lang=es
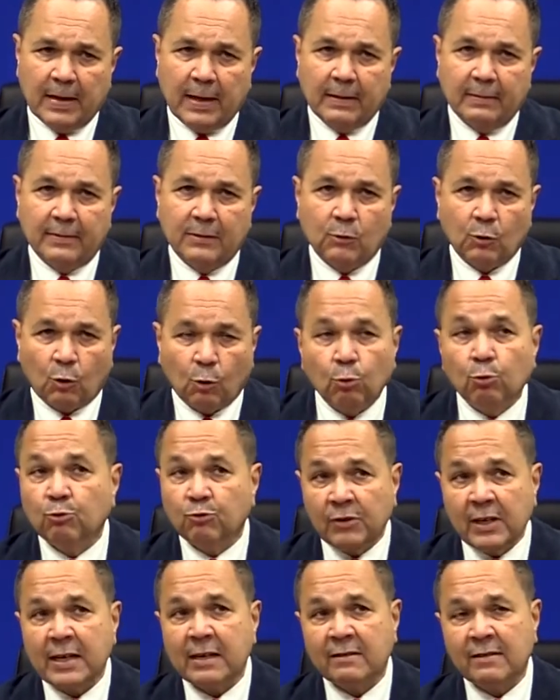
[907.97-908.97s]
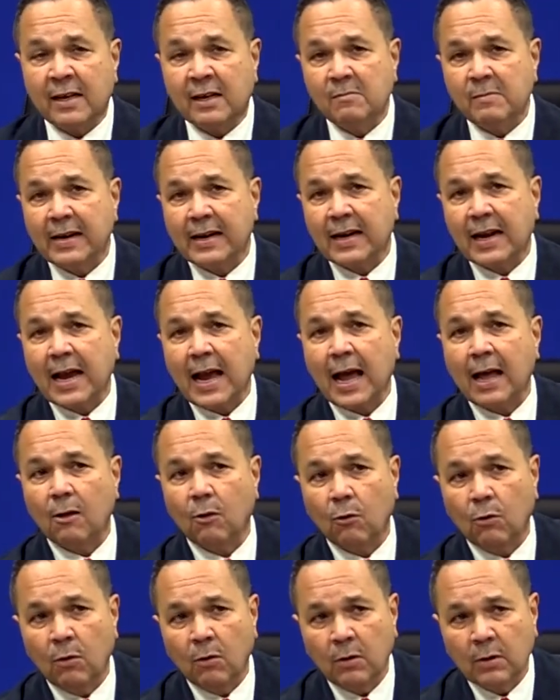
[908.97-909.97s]
introducirse al
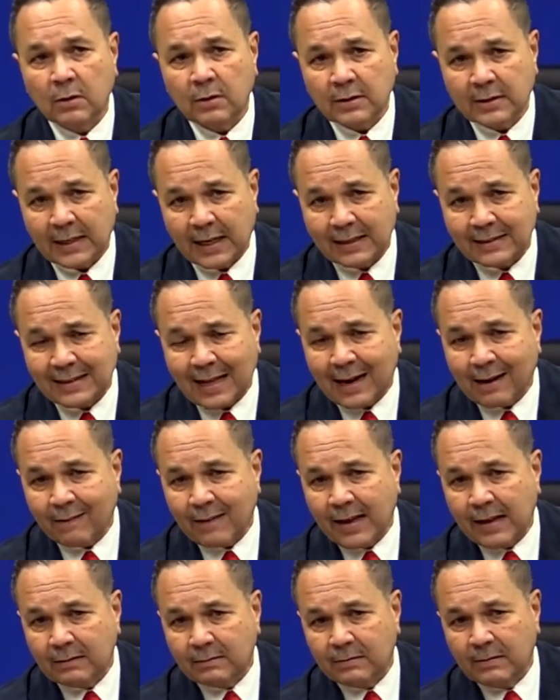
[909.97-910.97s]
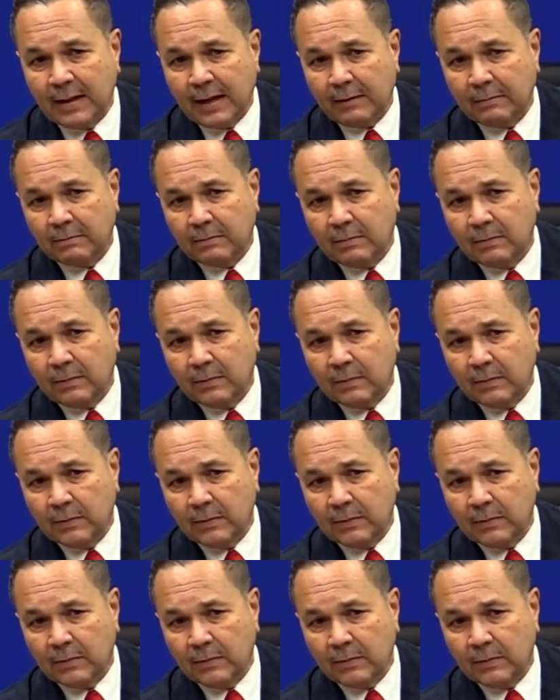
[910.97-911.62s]
mercado, tratar de,